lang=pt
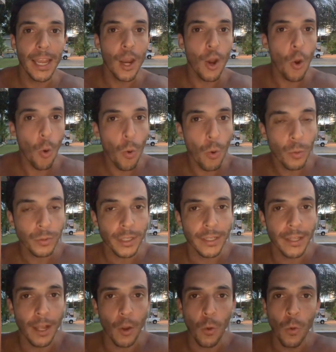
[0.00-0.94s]

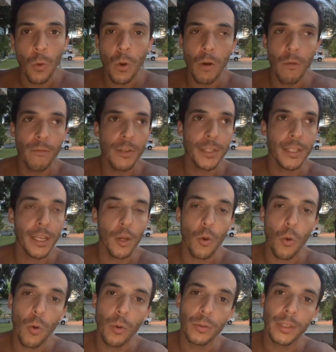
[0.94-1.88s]
encontra na rua ou você
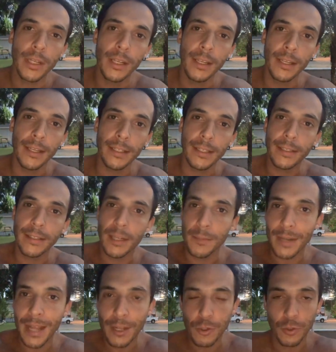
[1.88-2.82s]
encontra em
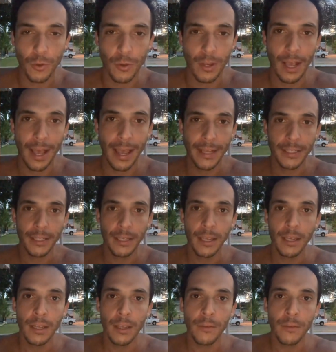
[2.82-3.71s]
determinados locais